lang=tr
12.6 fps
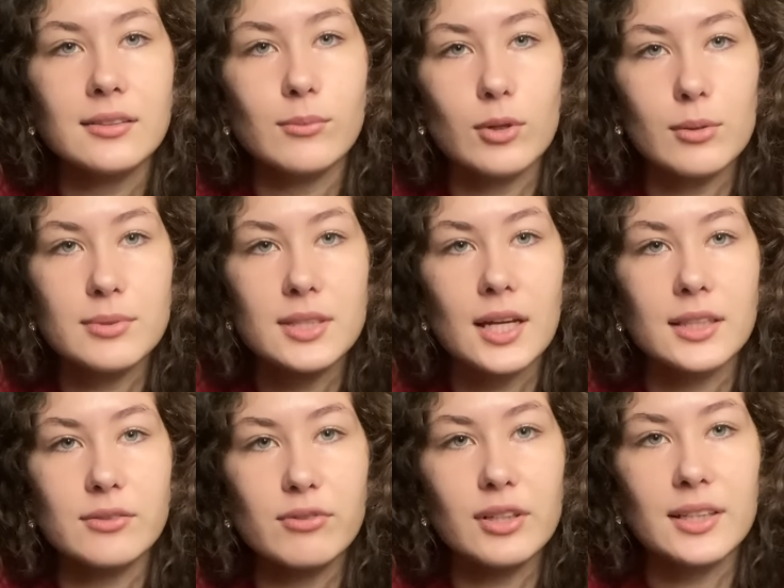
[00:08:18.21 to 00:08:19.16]
böyle bir
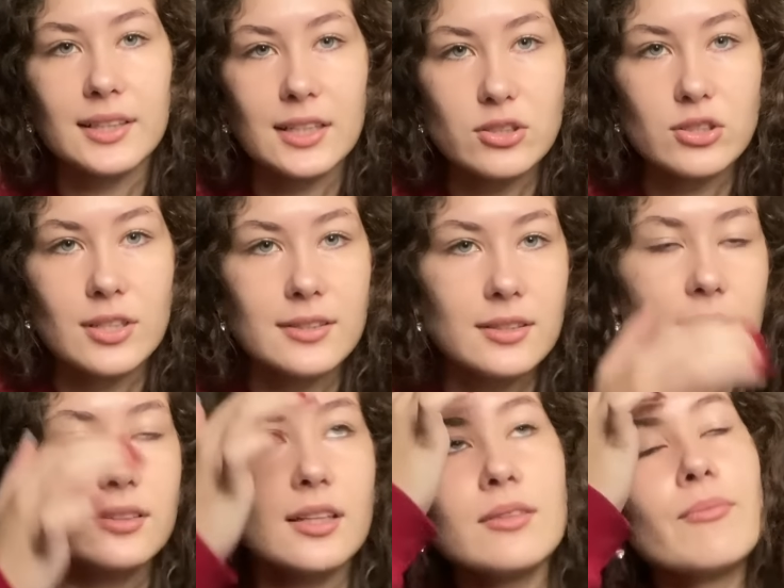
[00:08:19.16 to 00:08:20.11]
saatim falan geçecek
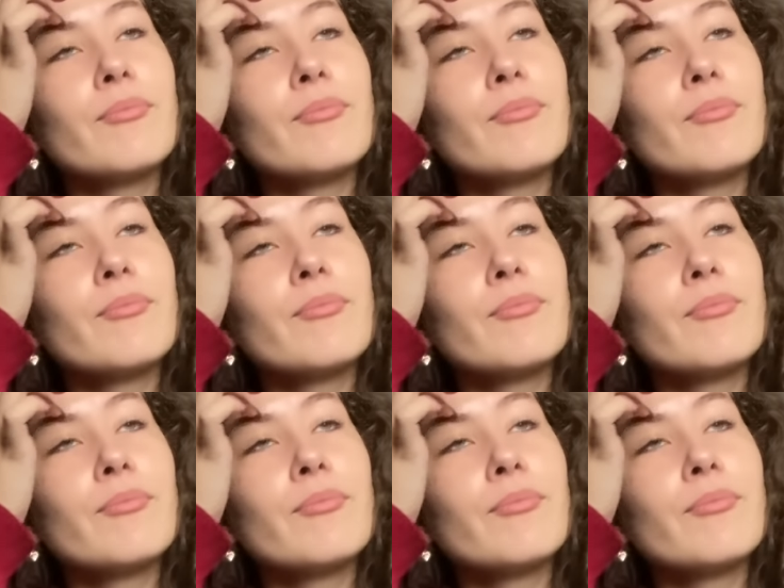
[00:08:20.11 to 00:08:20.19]
zaten.